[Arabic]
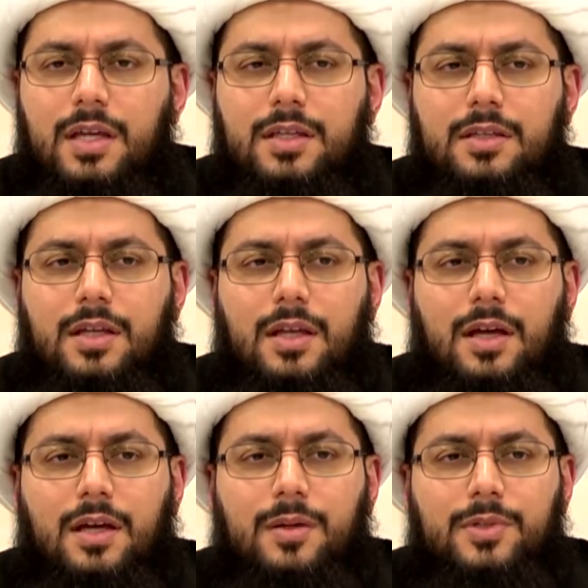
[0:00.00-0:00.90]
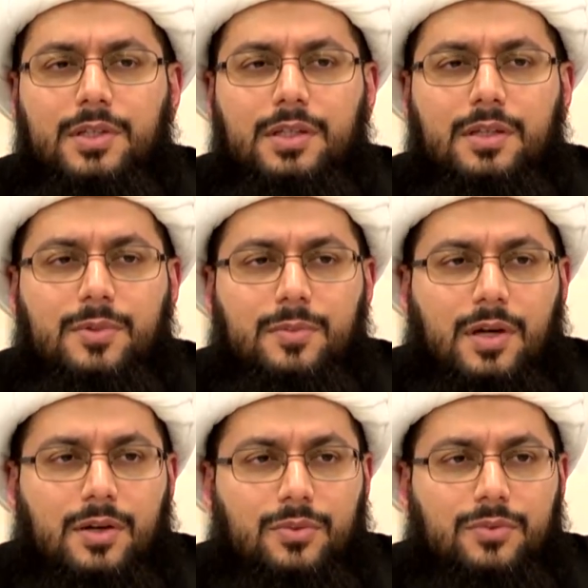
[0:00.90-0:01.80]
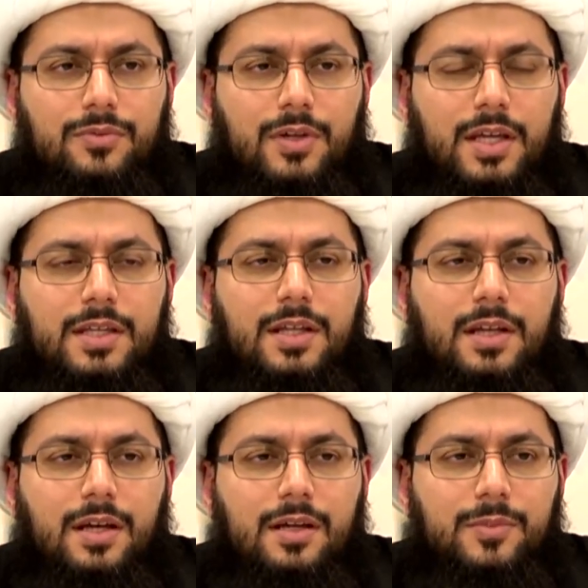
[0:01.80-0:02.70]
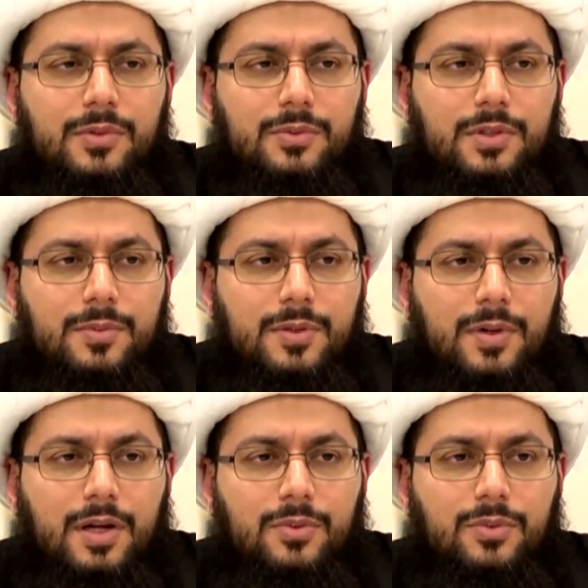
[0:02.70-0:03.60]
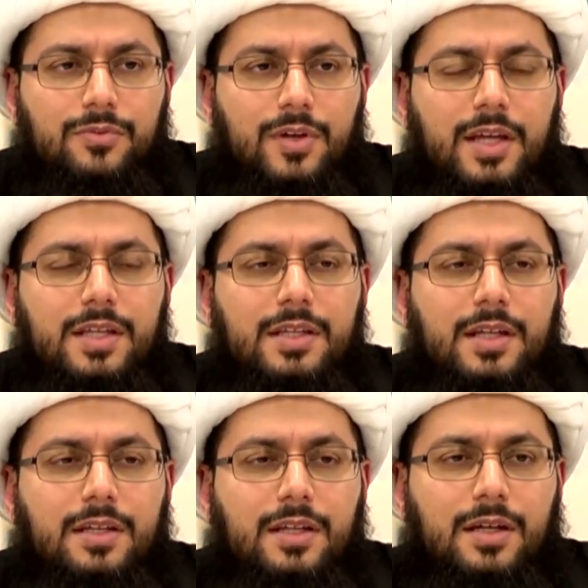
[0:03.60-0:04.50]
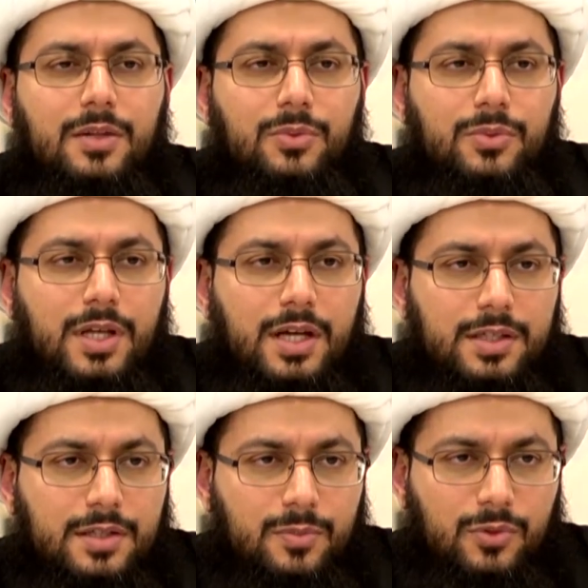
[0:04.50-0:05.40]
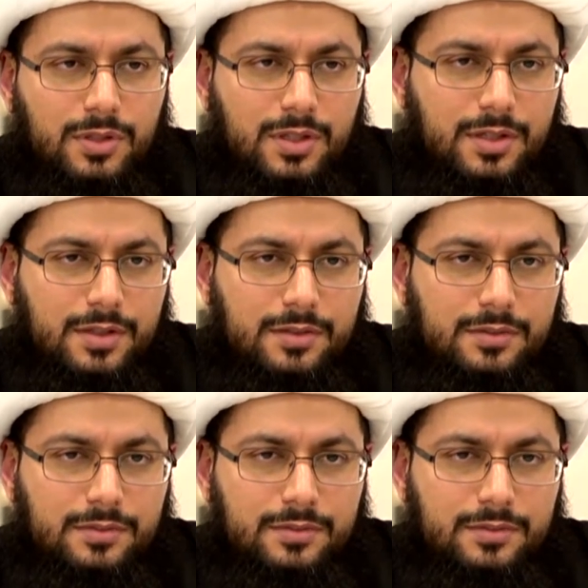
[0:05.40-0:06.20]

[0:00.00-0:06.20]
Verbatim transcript: أين الآمرين بالمعروف أين الآمرون بالمعروف أين الناهون عن المنكر